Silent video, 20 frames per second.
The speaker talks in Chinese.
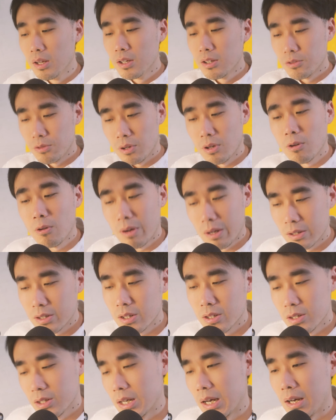虽然画
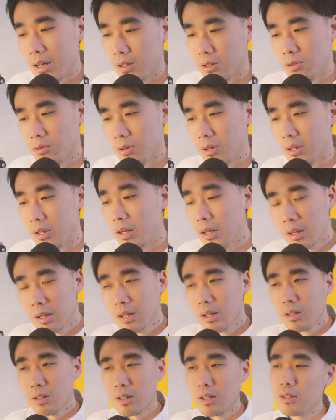质是差很多的，
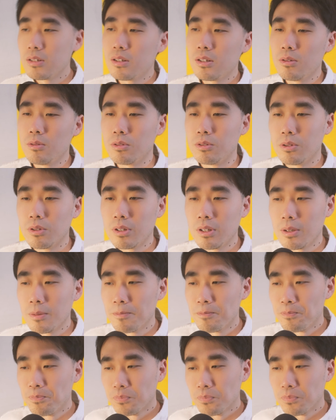但是我觉得。